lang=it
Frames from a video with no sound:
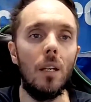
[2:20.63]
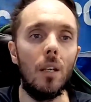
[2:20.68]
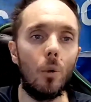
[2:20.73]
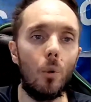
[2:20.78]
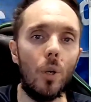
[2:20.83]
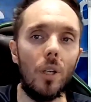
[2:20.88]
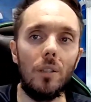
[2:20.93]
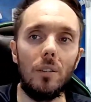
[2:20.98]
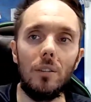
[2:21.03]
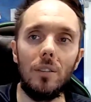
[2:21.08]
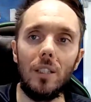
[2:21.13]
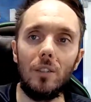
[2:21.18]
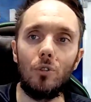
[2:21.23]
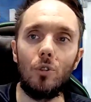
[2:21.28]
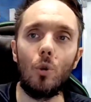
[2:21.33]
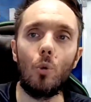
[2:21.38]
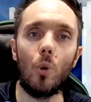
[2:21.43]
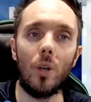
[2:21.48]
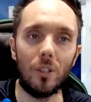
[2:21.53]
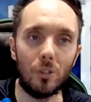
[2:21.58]
Quindi
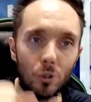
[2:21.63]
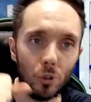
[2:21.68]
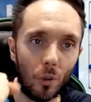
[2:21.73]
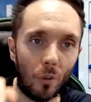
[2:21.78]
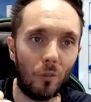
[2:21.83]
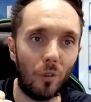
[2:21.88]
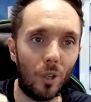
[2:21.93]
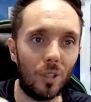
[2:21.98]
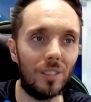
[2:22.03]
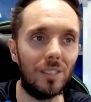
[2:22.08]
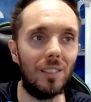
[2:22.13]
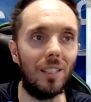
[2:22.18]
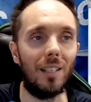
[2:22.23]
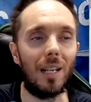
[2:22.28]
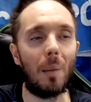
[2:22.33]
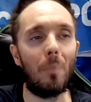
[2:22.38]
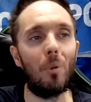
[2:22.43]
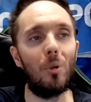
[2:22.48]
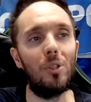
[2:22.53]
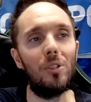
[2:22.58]
detto questo, forza
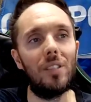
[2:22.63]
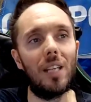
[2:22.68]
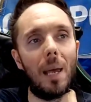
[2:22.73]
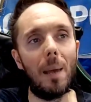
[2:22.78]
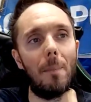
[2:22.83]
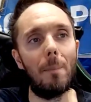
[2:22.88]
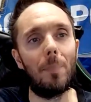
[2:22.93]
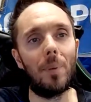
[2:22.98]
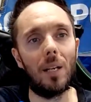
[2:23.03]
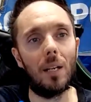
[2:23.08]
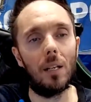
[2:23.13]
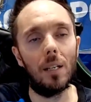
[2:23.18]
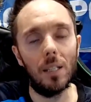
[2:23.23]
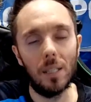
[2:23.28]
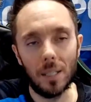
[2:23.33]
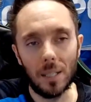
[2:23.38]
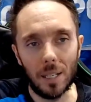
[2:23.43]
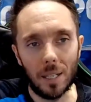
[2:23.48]
Napoli sempre,